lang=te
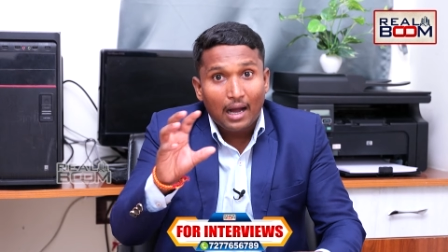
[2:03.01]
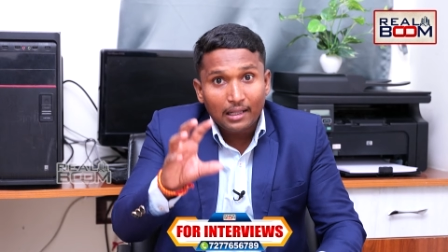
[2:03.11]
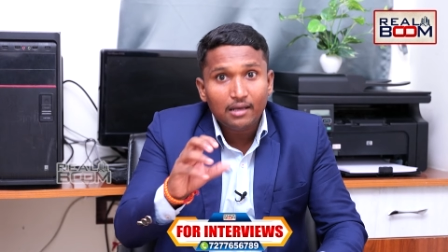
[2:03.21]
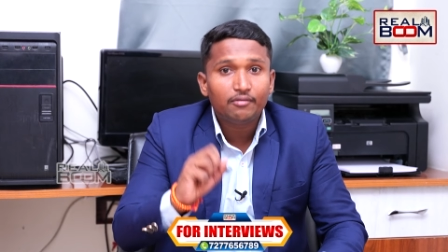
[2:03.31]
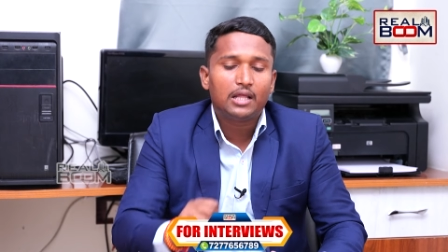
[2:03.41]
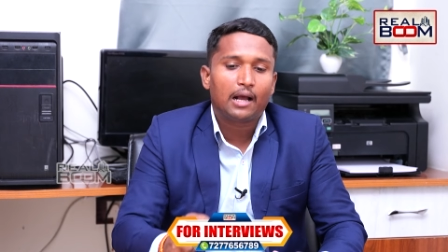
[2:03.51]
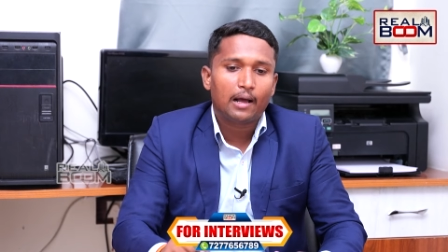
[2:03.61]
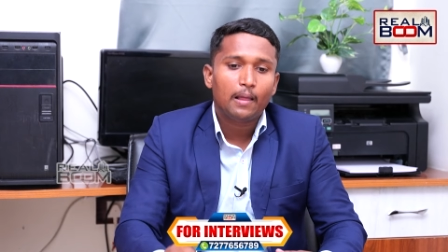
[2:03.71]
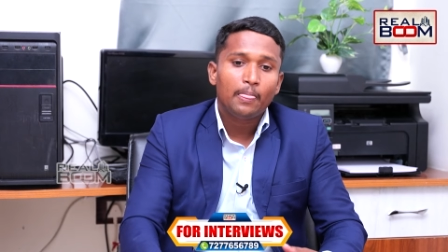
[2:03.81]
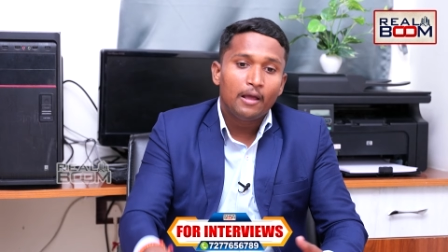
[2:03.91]

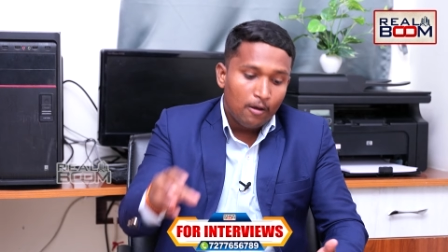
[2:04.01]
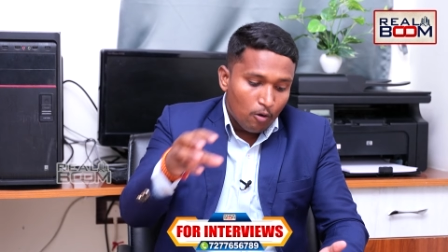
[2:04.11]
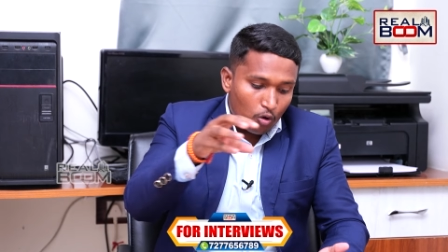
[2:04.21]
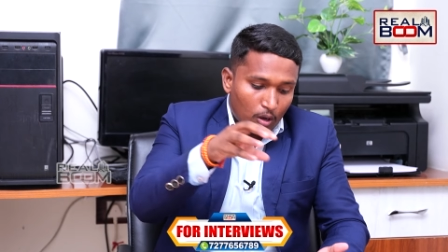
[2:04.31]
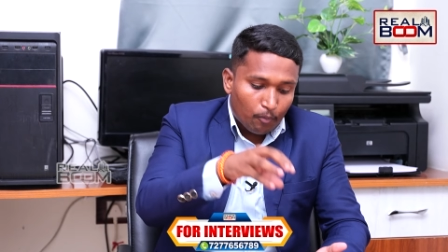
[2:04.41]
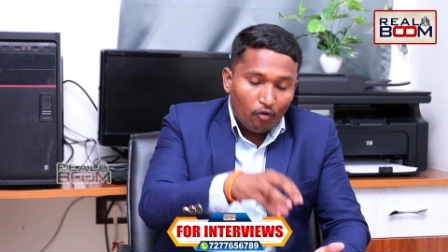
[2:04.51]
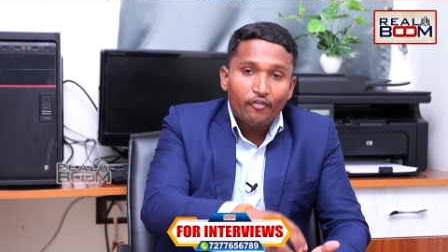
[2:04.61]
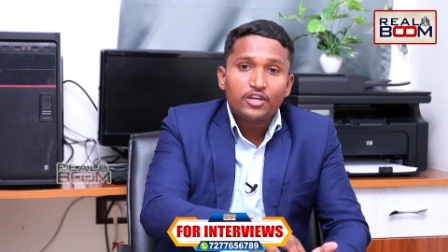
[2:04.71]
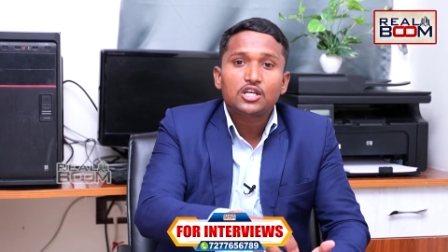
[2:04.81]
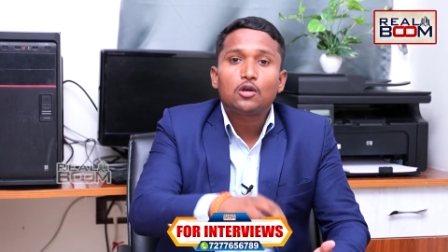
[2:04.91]
అదేవిధంగా ఒక
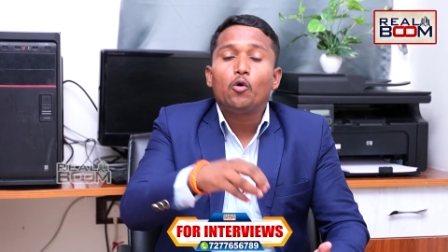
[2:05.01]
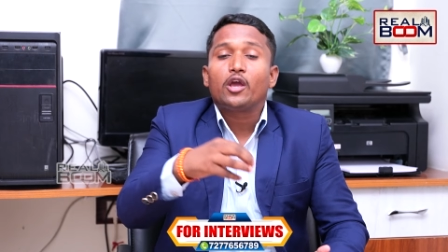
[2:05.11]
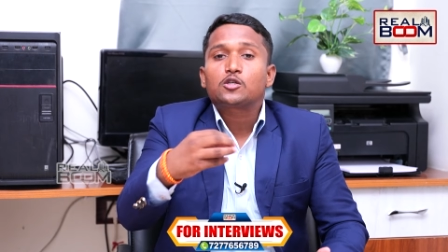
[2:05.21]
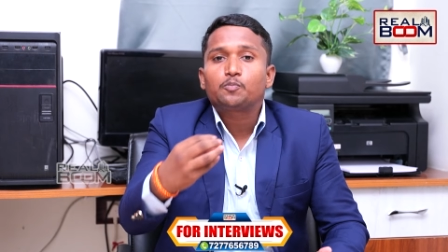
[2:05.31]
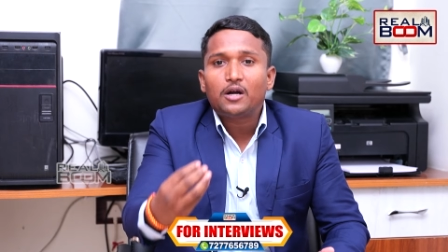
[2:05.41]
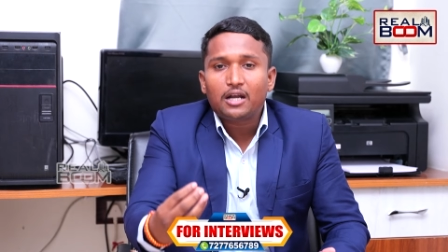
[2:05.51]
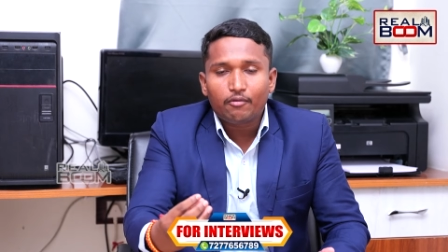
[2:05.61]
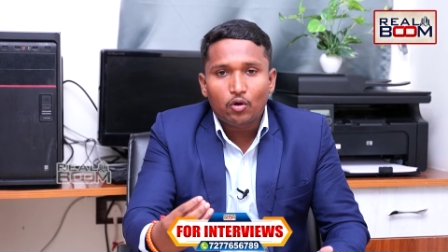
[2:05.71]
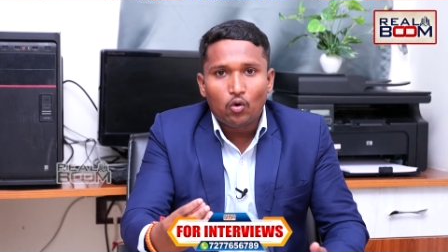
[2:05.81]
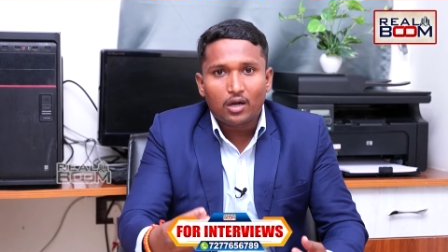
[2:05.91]
ప్రొఫెషన్లో ఎక్స్పర్ట్
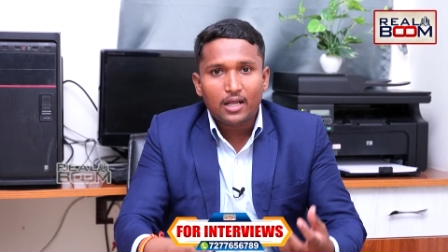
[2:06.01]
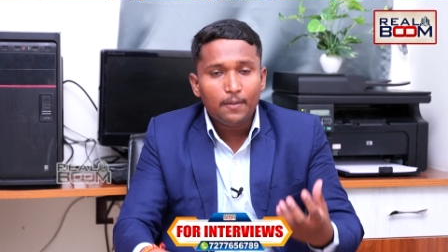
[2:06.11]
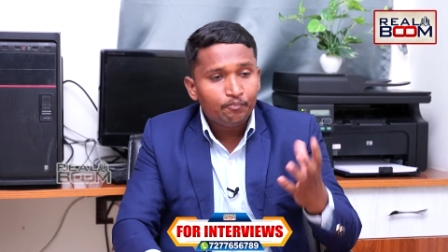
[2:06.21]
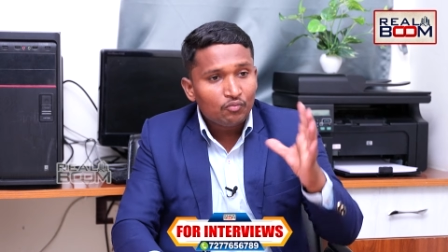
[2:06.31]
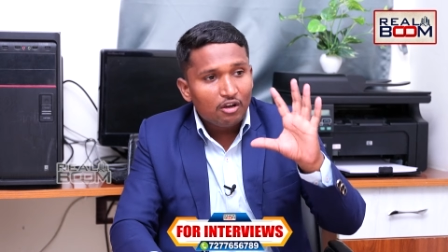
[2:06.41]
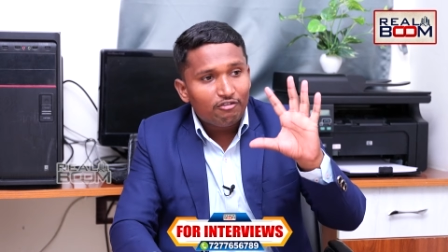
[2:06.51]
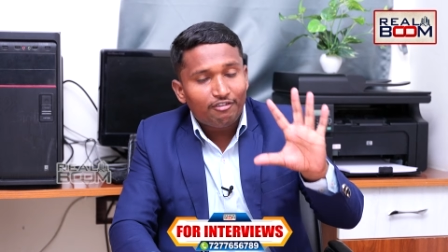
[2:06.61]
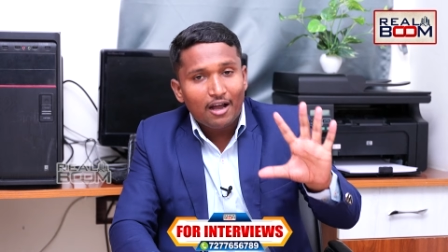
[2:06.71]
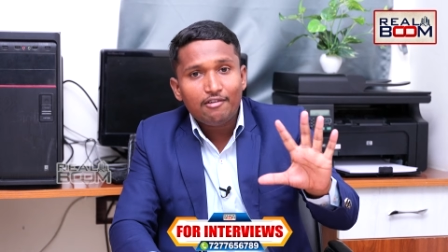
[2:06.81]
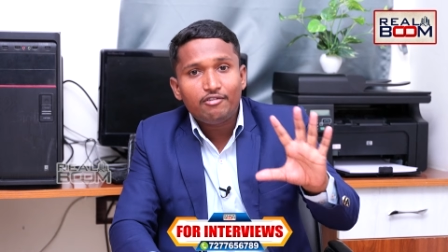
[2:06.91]
ఎవరు అంటే
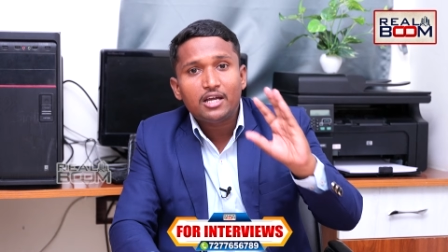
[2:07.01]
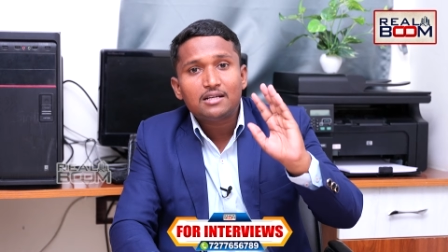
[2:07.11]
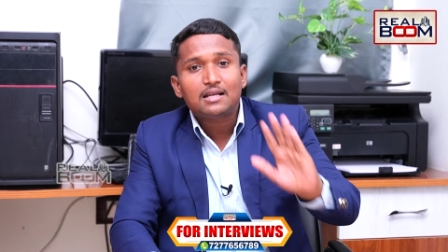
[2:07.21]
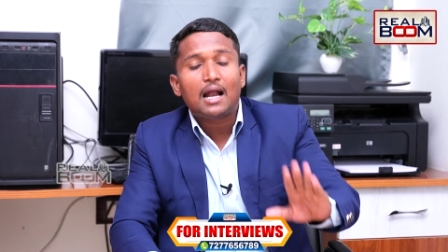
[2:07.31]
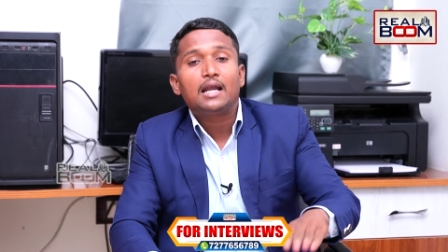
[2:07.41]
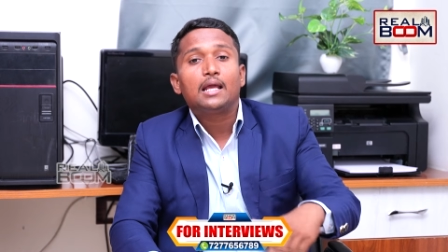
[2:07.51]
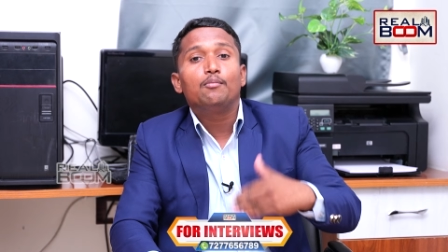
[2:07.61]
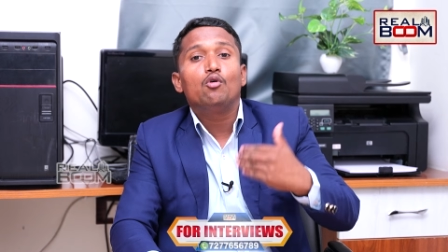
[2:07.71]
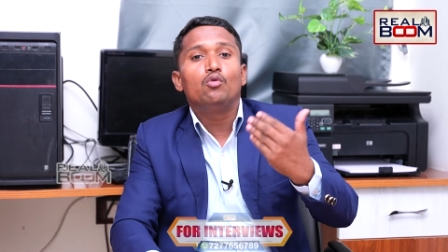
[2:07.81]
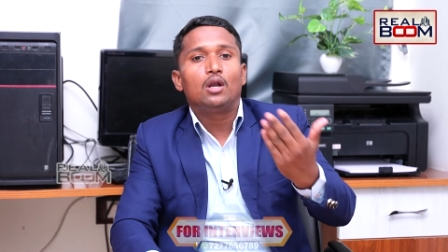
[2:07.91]
ఫైవ్ ఇయర్స్ అండ్
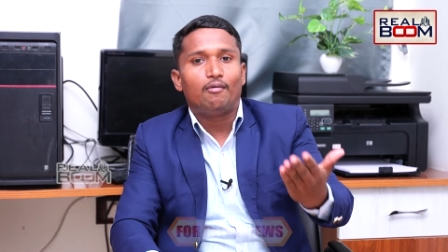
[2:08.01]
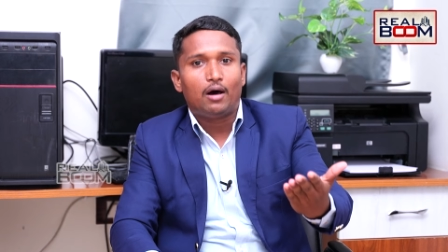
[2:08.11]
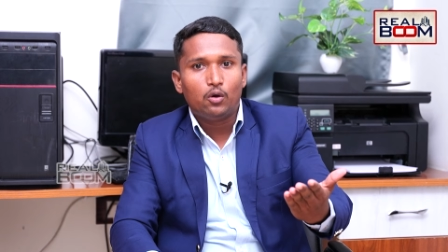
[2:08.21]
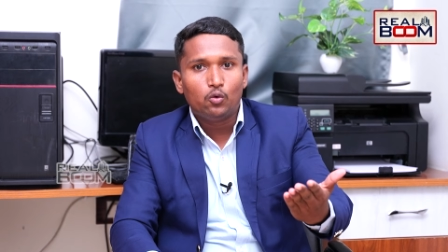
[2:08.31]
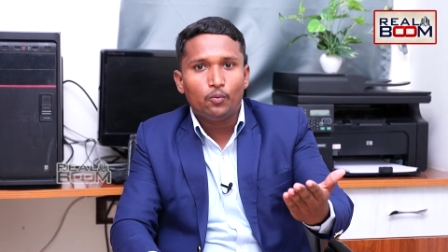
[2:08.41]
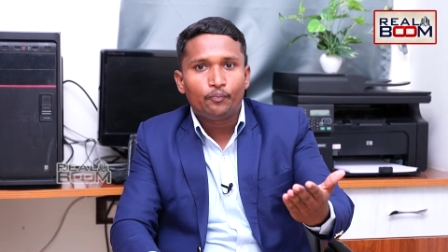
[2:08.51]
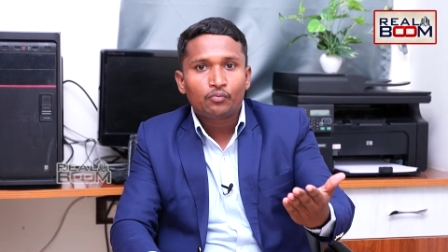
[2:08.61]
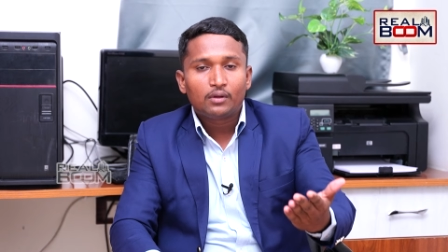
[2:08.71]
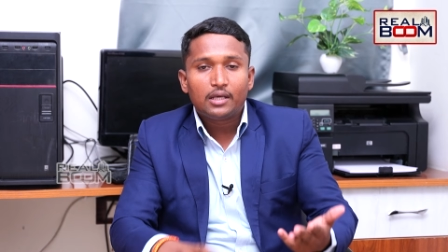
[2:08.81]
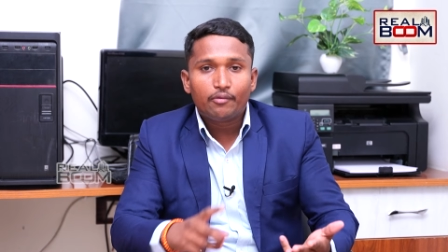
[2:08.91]
ఎబో ఉన్నవాళ్ళు
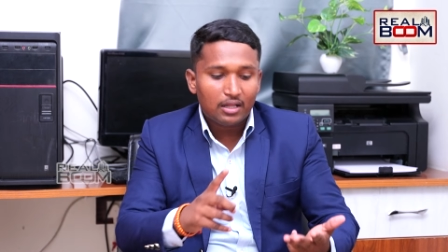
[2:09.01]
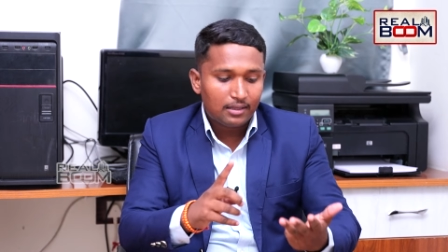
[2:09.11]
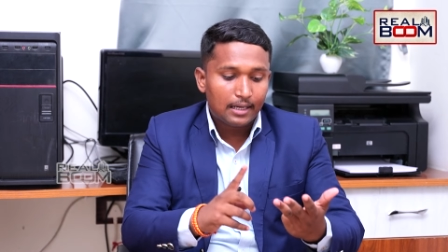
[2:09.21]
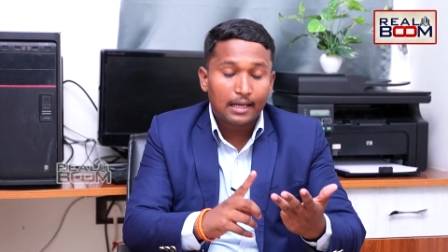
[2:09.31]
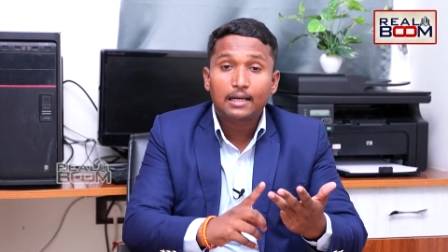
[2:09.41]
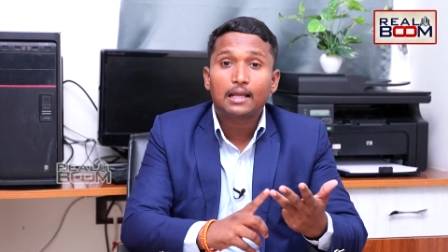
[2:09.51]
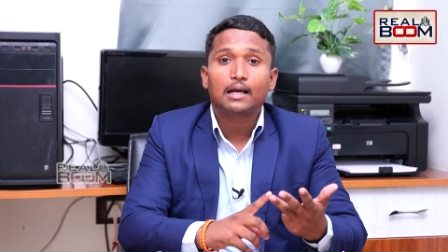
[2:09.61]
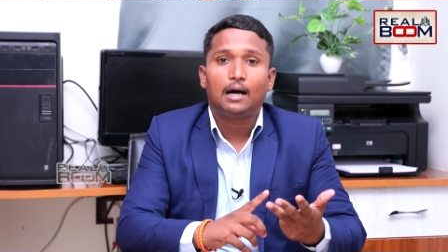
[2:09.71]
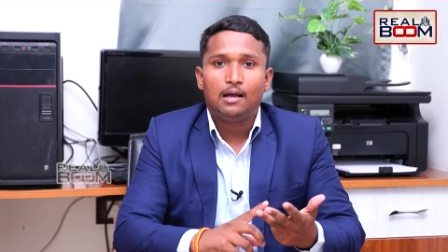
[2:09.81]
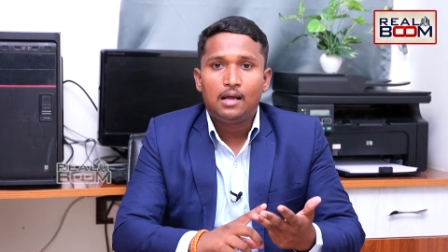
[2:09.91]
ఎవరైతే
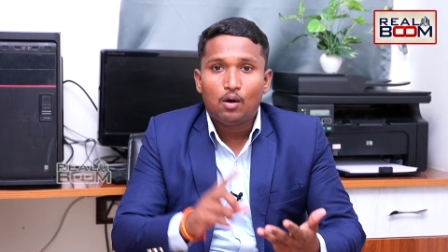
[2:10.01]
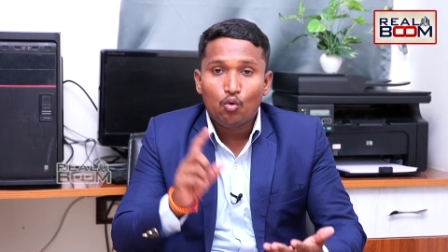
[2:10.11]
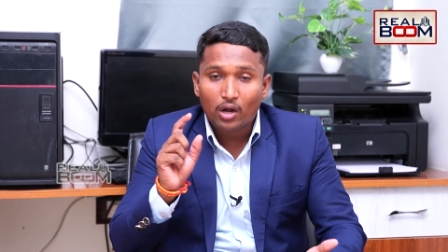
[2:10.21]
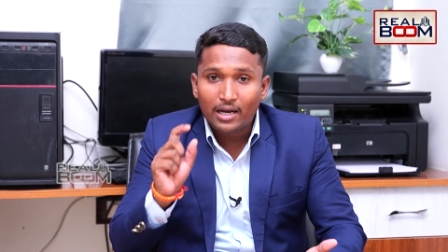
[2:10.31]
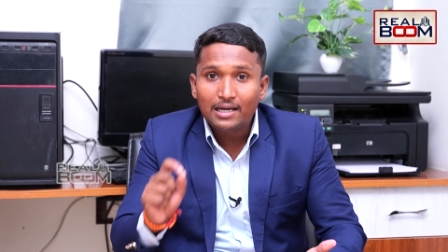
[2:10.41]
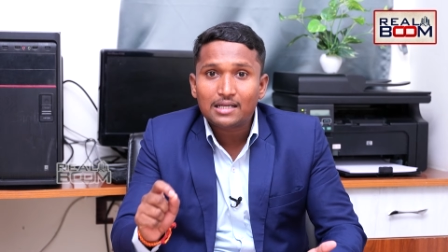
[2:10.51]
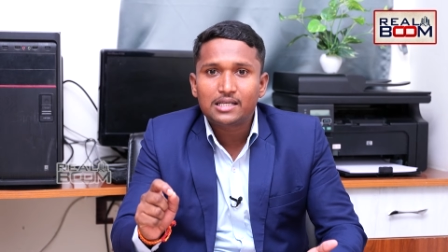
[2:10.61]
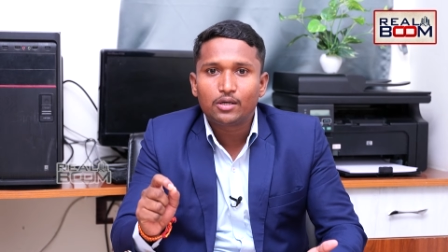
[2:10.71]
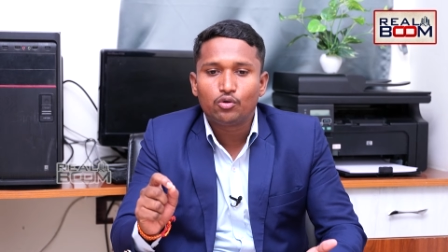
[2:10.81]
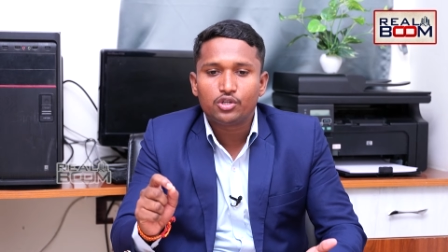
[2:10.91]
రెగ్యులర్గా ఒక
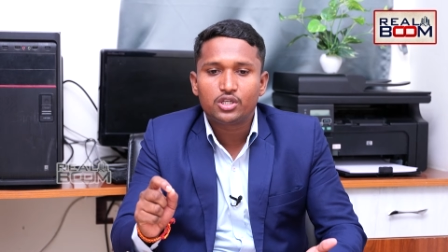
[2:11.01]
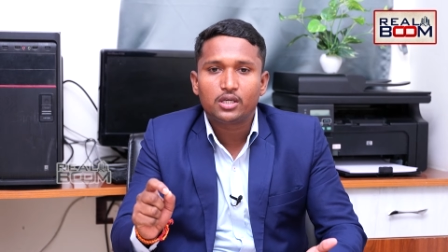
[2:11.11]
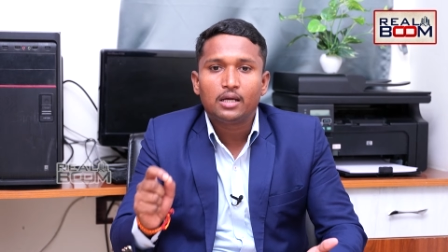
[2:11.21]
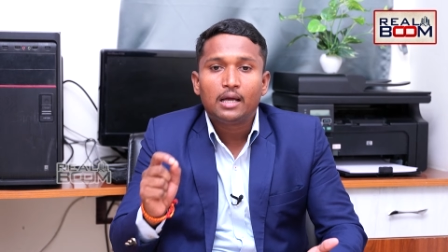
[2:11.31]
ఇండస్ట్రీ గురించి